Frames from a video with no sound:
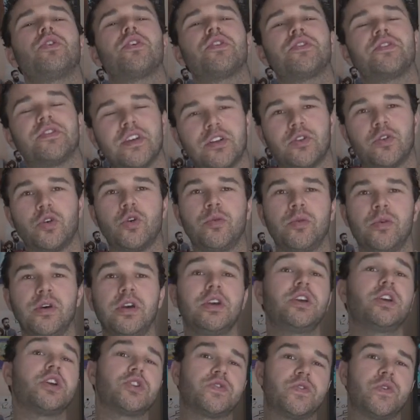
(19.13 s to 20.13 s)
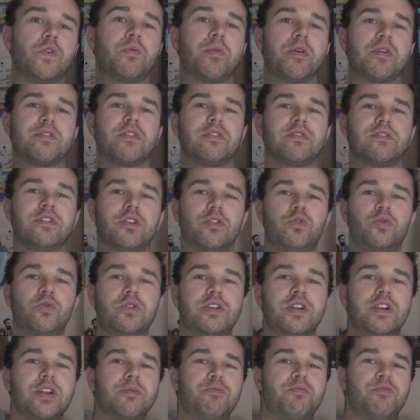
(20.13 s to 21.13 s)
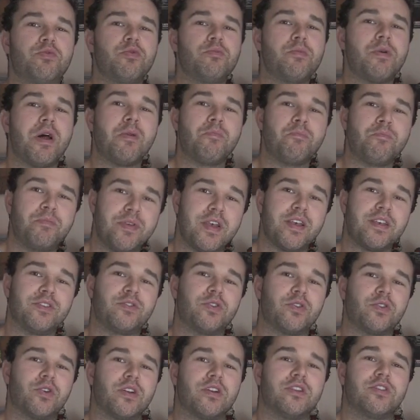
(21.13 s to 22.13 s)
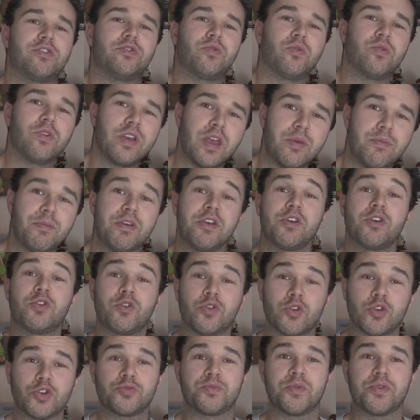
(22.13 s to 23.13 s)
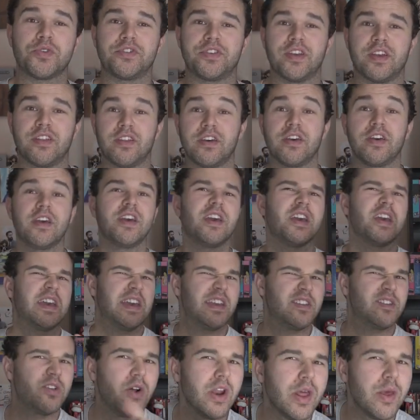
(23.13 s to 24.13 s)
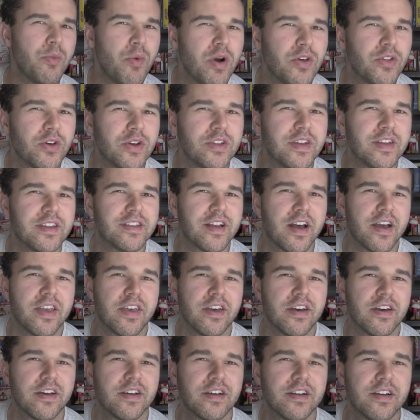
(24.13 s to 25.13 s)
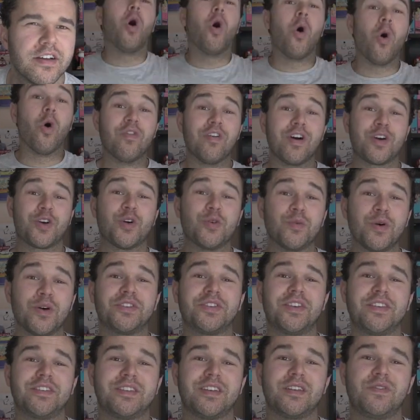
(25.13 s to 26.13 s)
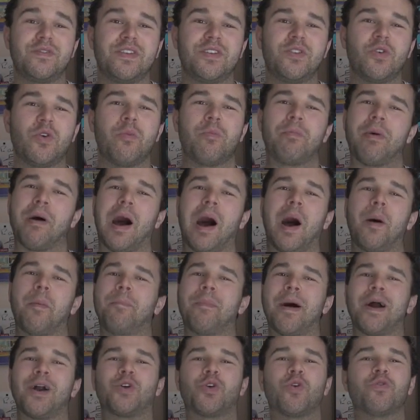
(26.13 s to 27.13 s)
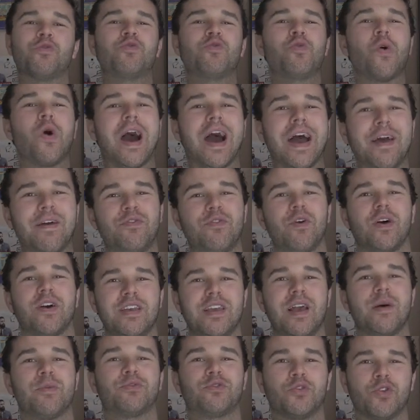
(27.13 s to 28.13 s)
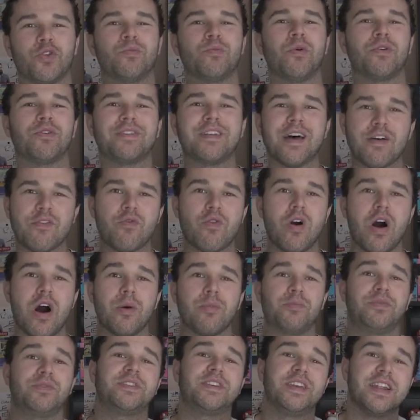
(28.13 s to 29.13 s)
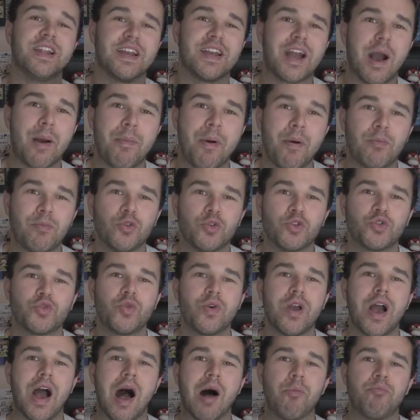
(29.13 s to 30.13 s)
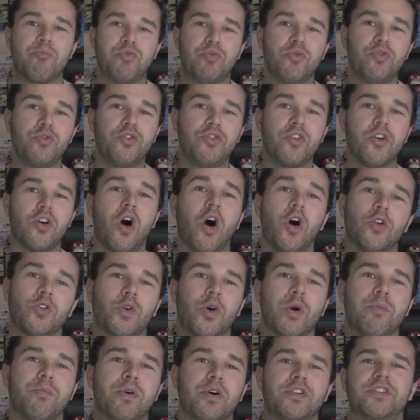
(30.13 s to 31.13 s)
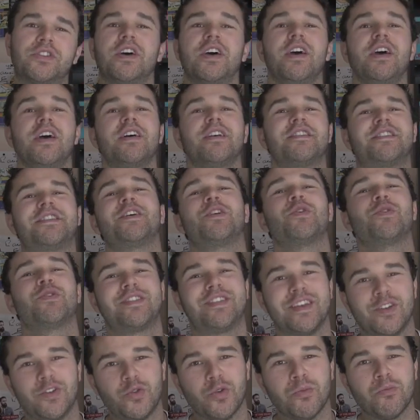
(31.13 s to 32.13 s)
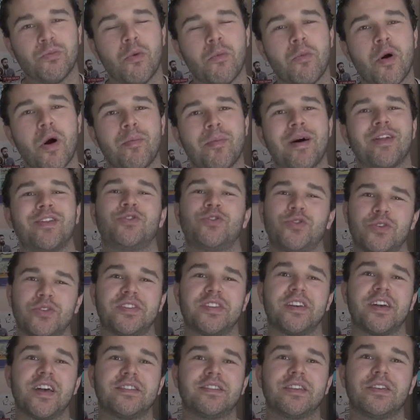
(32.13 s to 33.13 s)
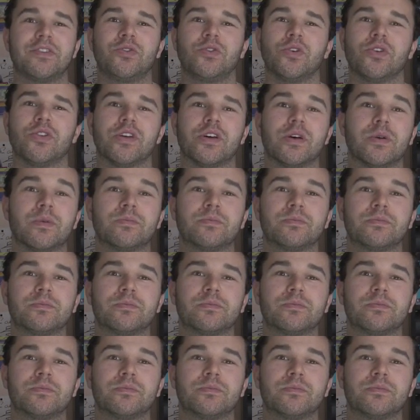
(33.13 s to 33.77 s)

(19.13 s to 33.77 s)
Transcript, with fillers: dans cette rubrique, je vais vous présenter toutes les plus belles pièces de collection gaming que je possède et dans les moindres détails. On va commencer cette vidéo par un pack que vous rêveriez absolument d'avoir puisqu'il est capable de jouer à plusieurs entrepôts. c'est le Saturn Bomberman sur Sega Saturn.